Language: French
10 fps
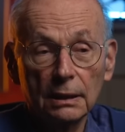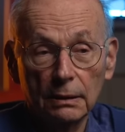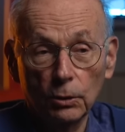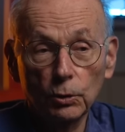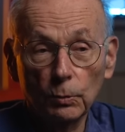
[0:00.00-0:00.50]

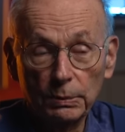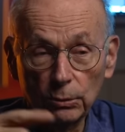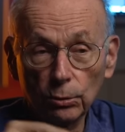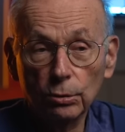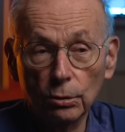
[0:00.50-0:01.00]
Les
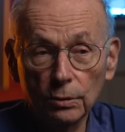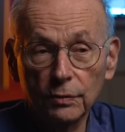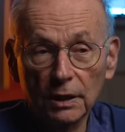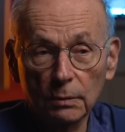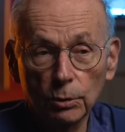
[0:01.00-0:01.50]
hôpitaux se
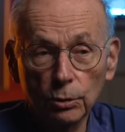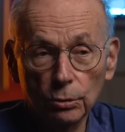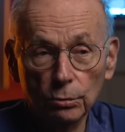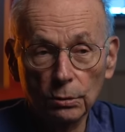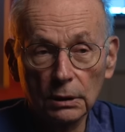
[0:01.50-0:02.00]
referment
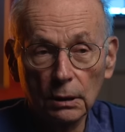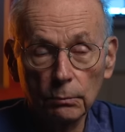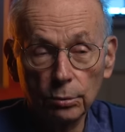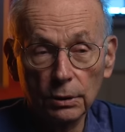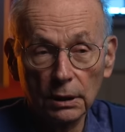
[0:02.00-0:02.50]
aujourd'hui
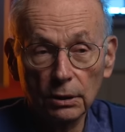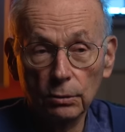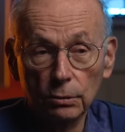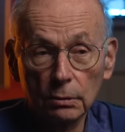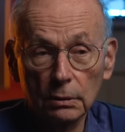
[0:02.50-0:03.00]
pour des
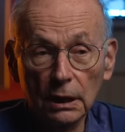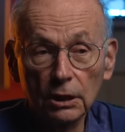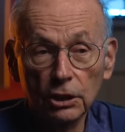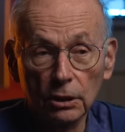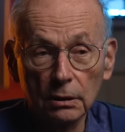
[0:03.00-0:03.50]
raisons
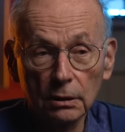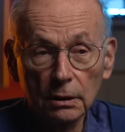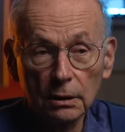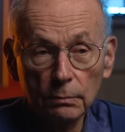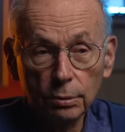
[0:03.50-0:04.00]
d'argent
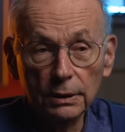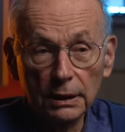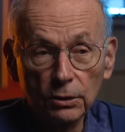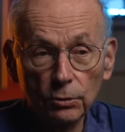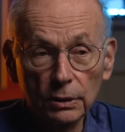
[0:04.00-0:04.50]
pour des
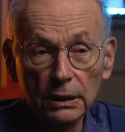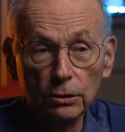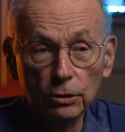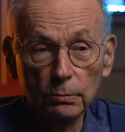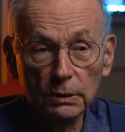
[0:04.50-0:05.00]
raisons
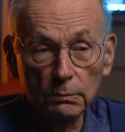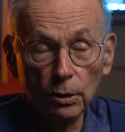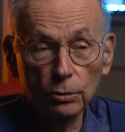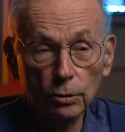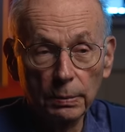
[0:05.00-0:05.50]
d'économie,
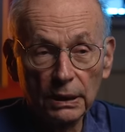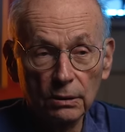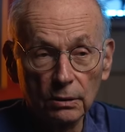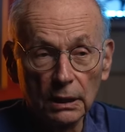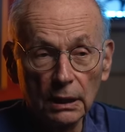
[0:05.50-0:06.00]
manque de
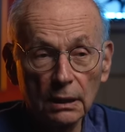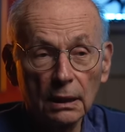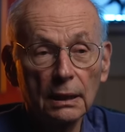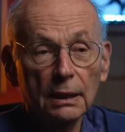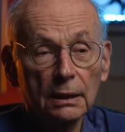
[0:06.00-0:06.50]
personnel.
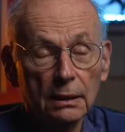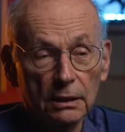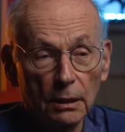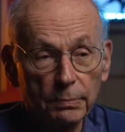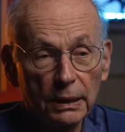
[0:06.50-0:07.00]
Quand il
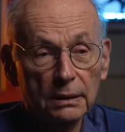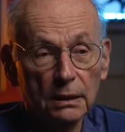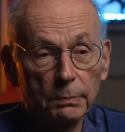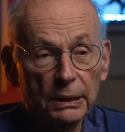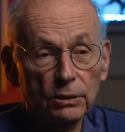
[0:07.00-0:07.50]
n'y a pas
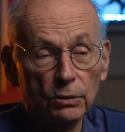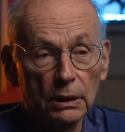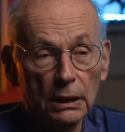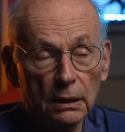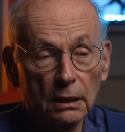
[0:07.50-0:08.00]
assez de
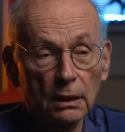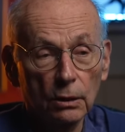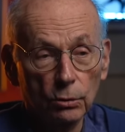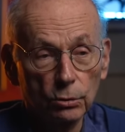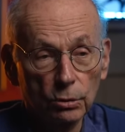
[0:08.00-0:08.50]
personnel,
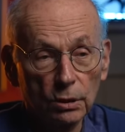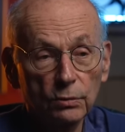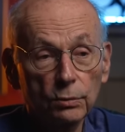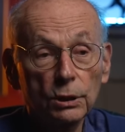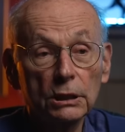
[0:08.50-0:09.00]
on se
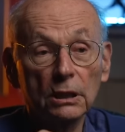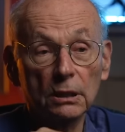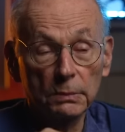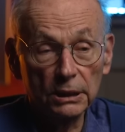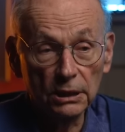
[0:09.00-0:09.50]
réfugie dans
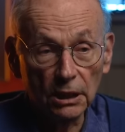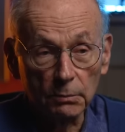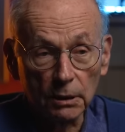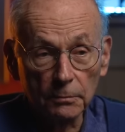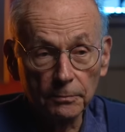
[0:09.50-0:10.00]
les
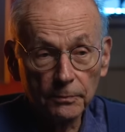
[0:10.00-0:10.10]
médicaments.